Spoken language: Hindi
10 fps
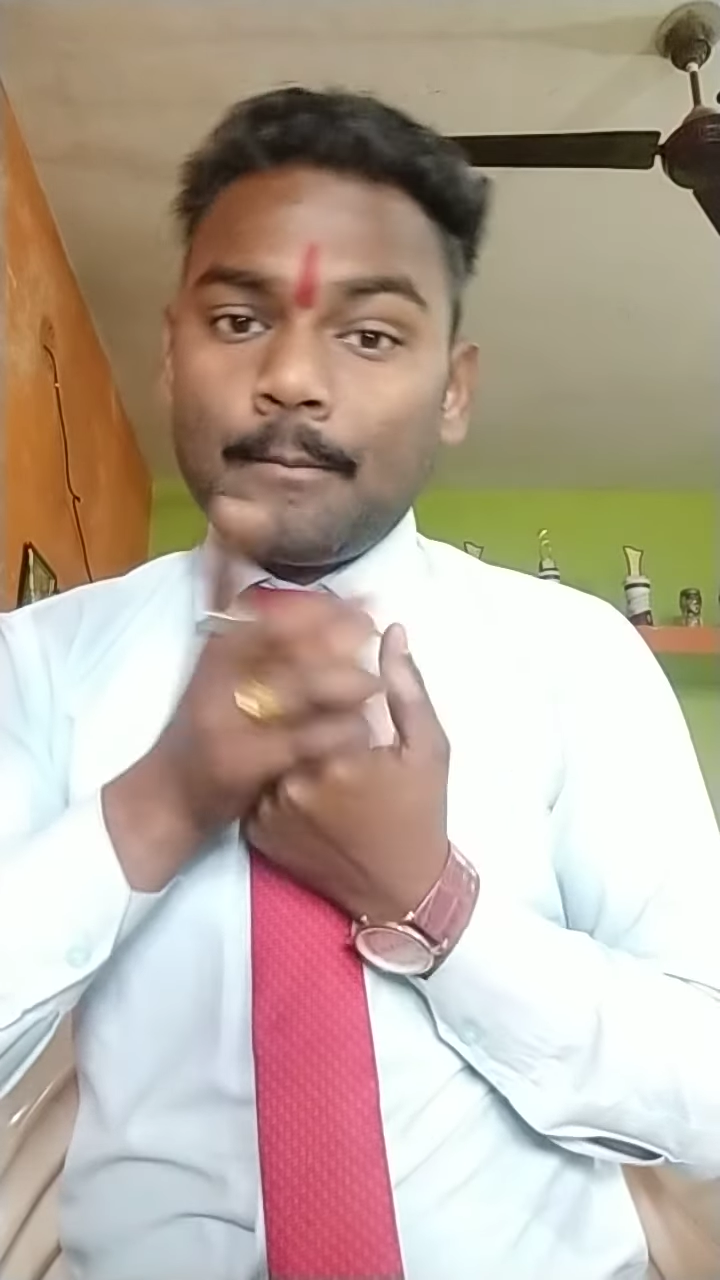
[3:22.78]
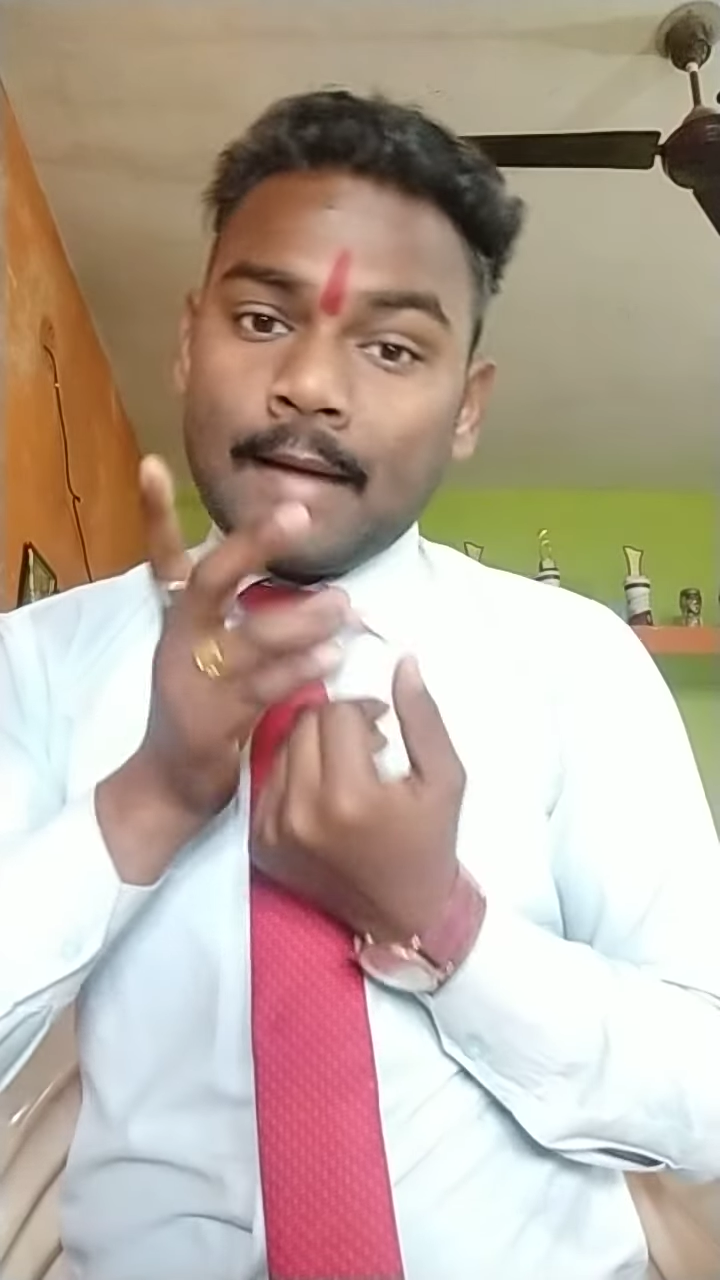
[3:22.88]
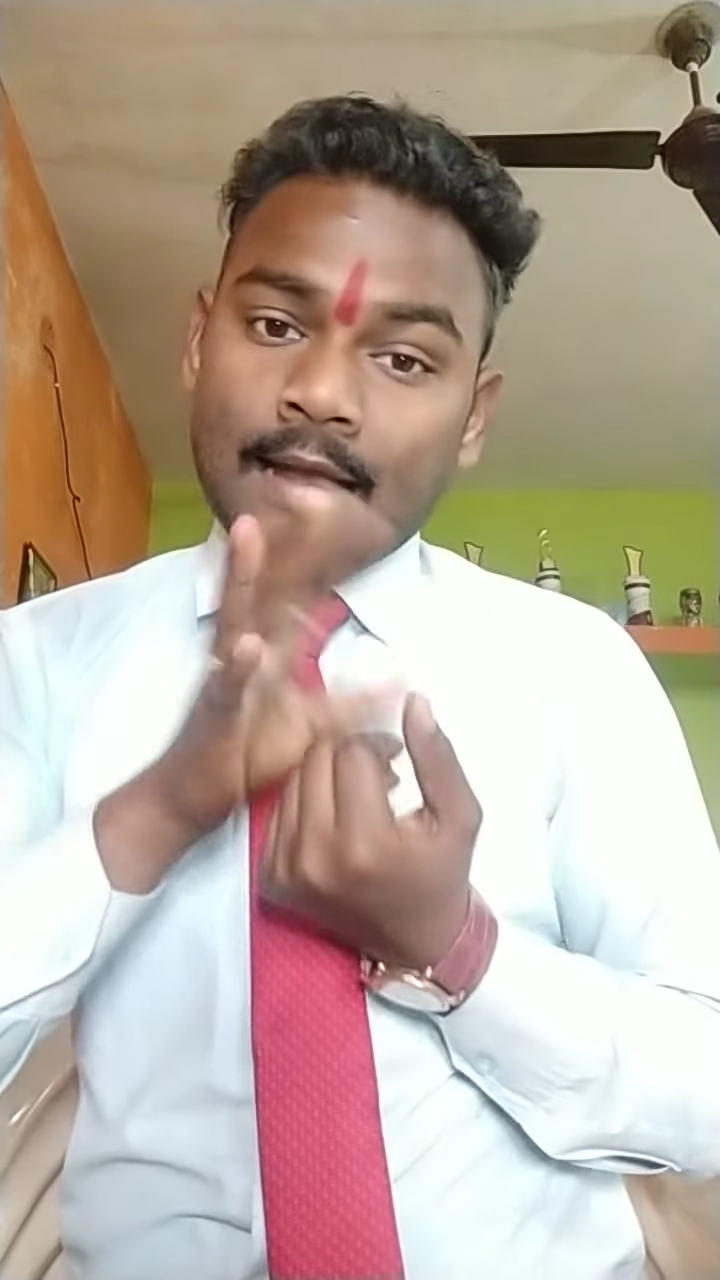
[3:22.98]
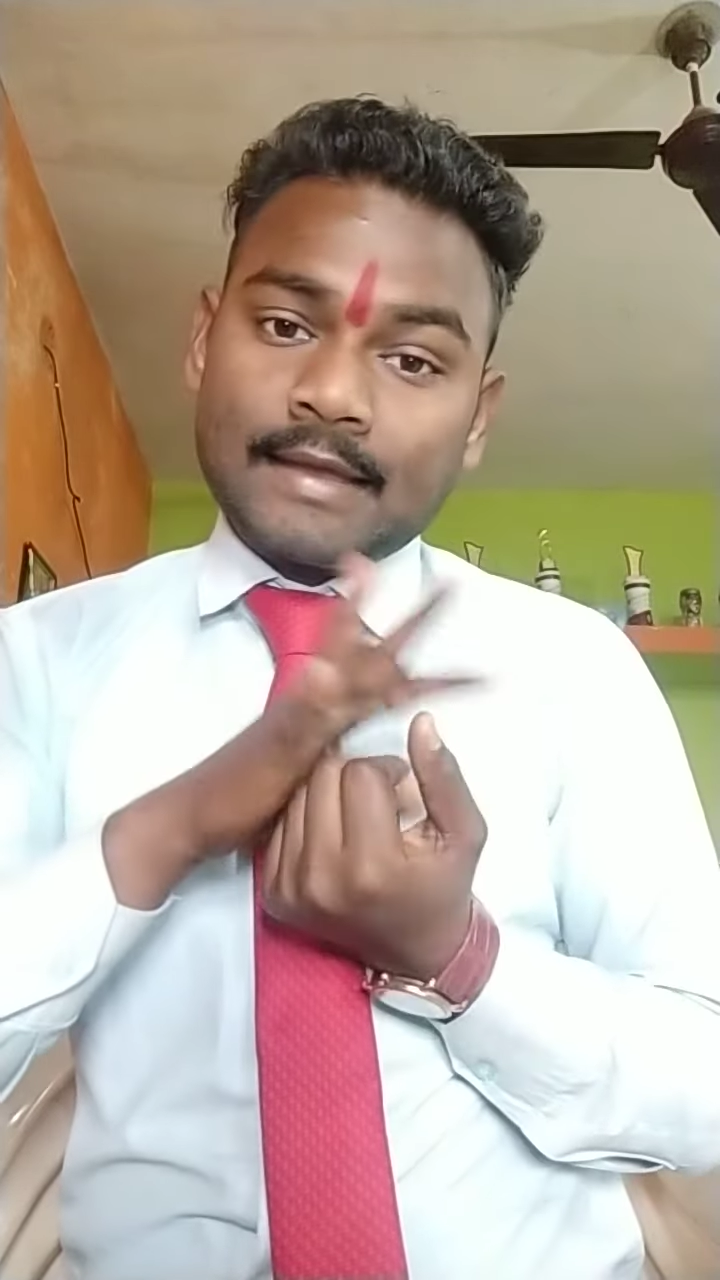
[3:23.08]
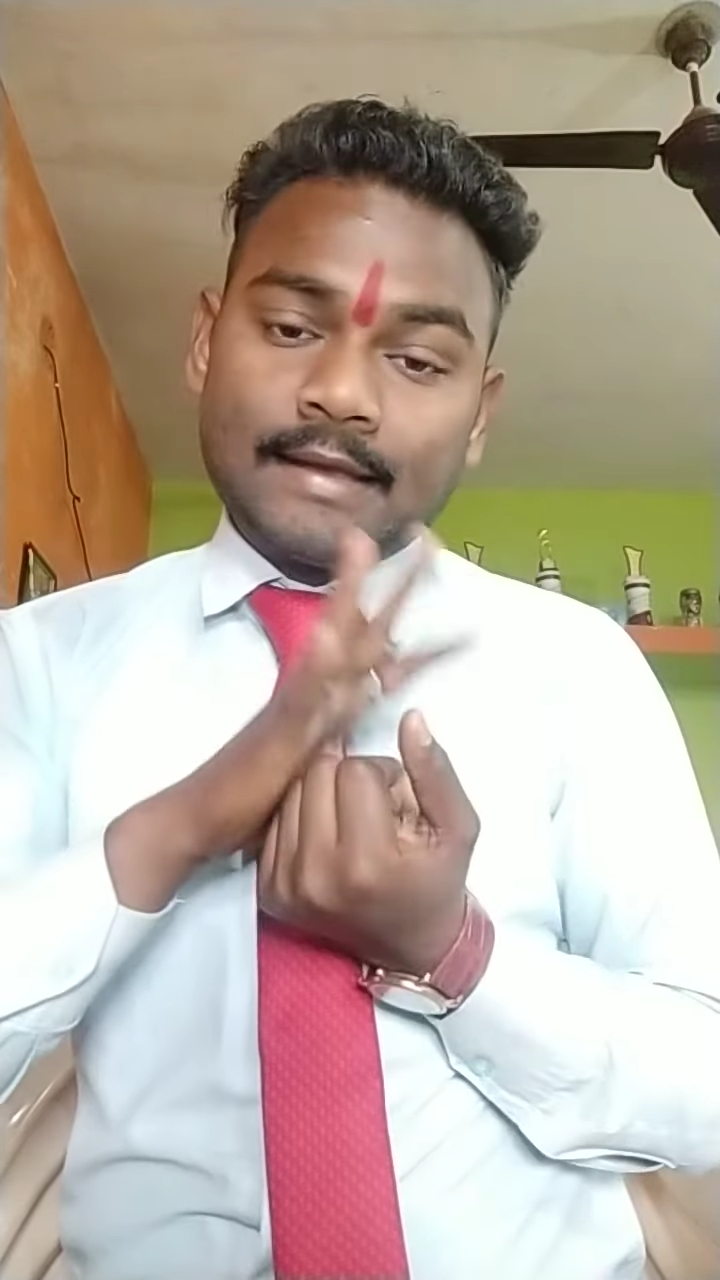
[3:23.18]

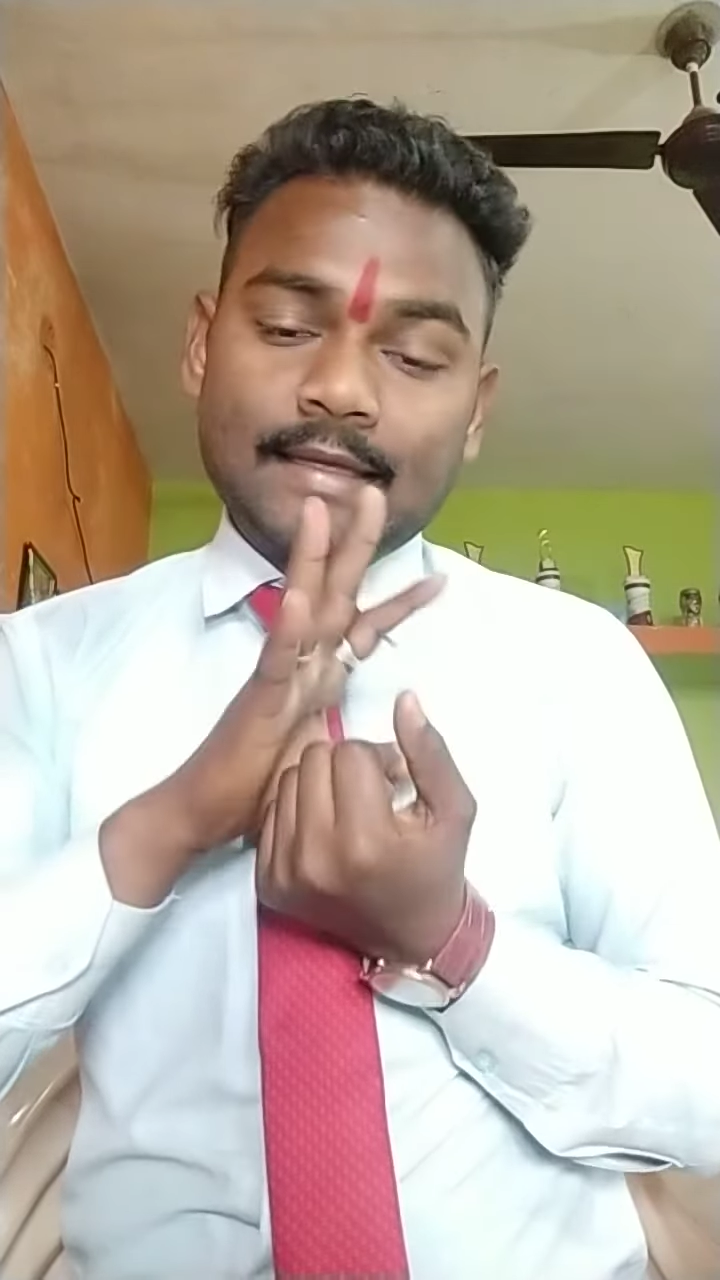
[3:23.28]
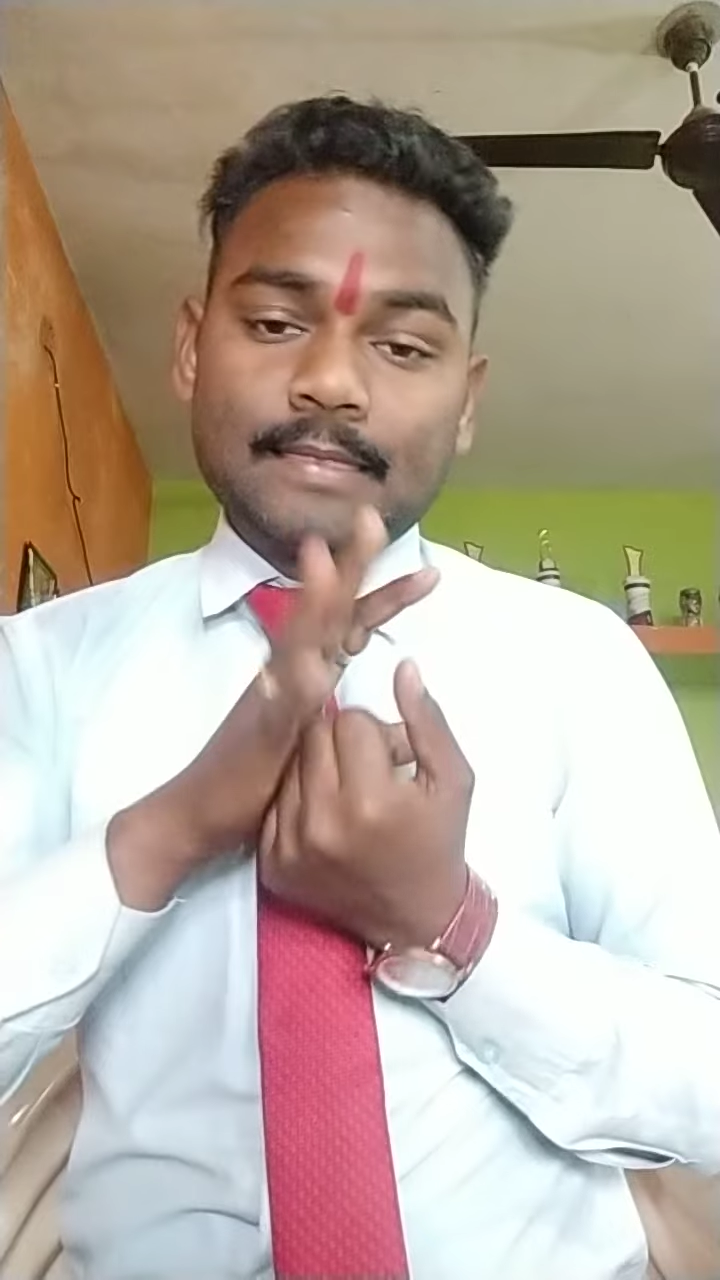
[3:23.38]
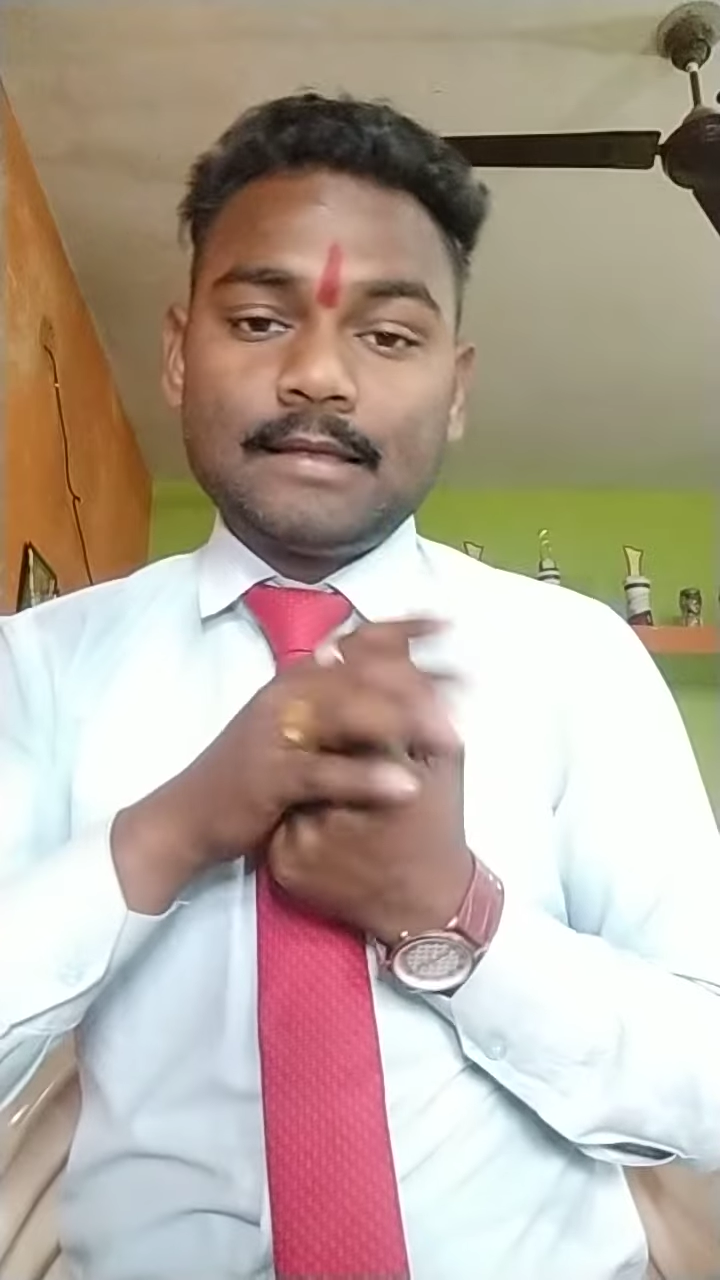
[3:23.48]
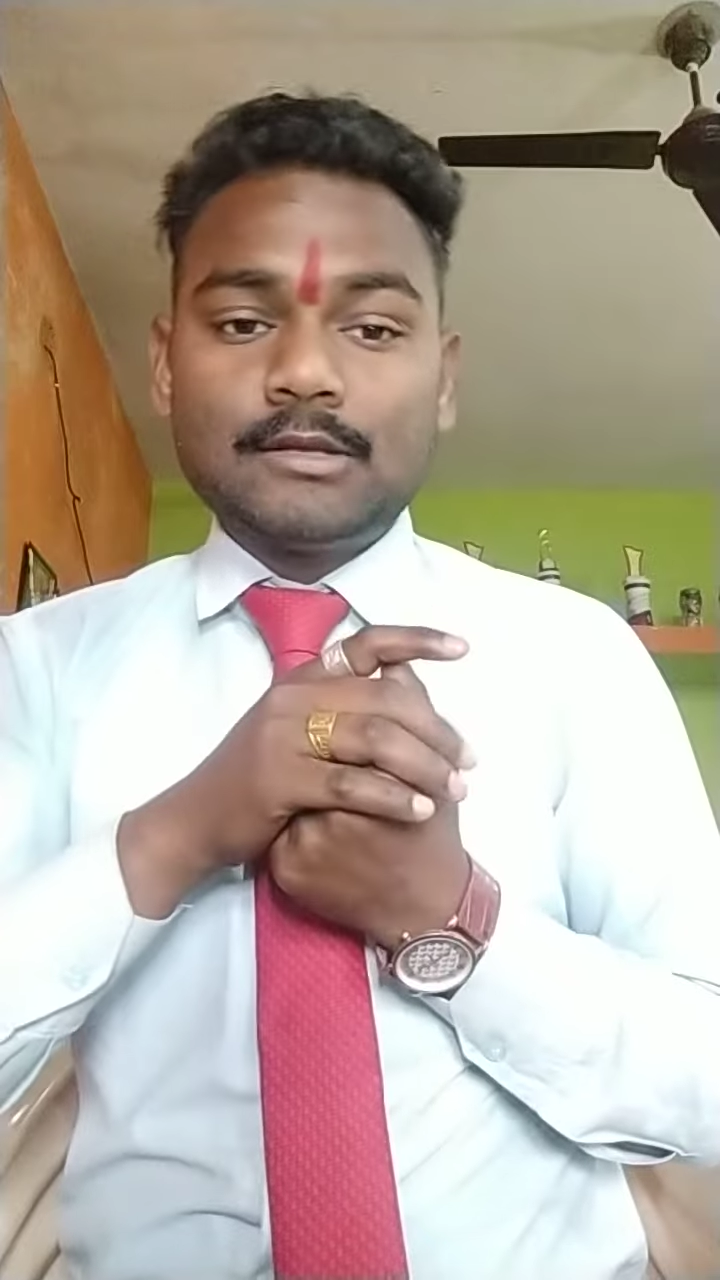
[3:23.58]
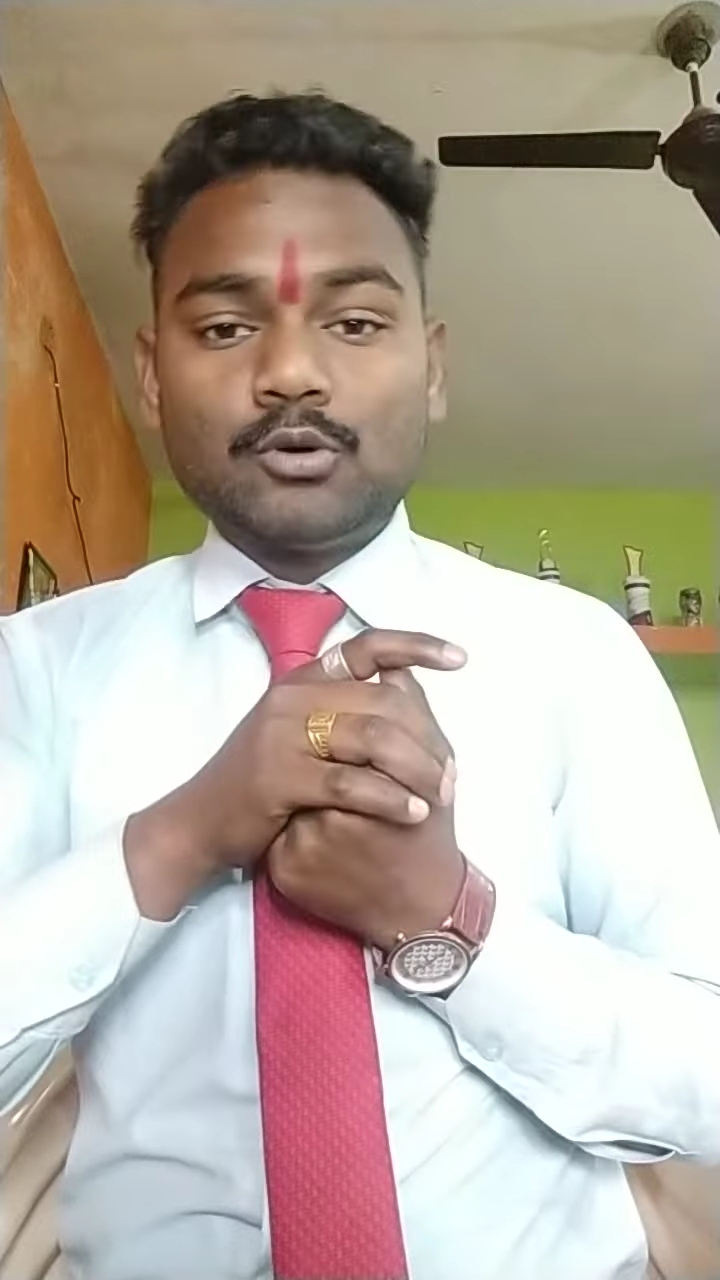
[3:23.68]
मार्केट के अंदर